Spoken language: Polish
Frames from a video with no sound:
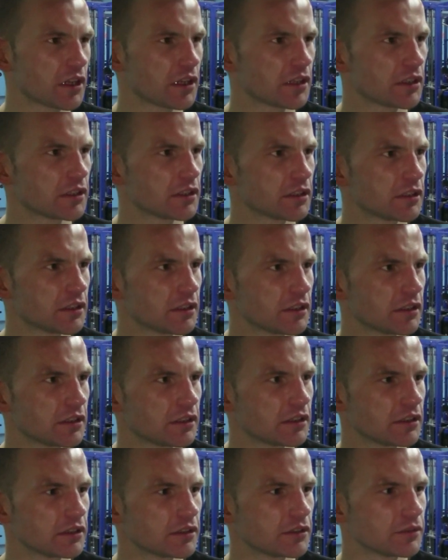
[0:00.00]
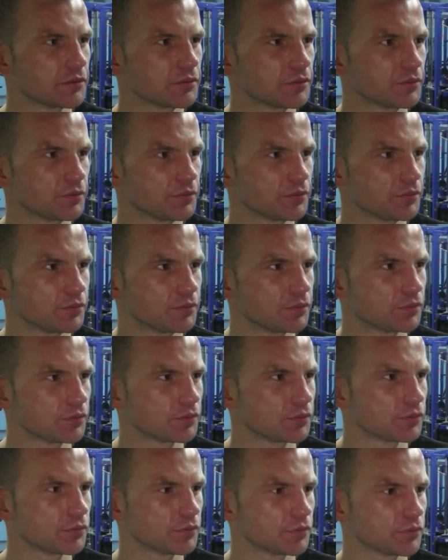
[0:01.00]
Mhm. Jak idą
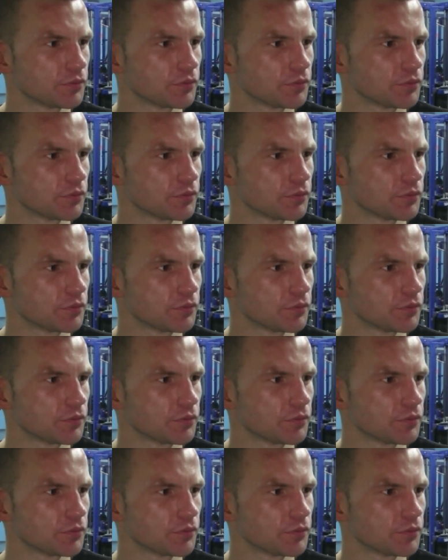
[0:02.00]
przygotowania?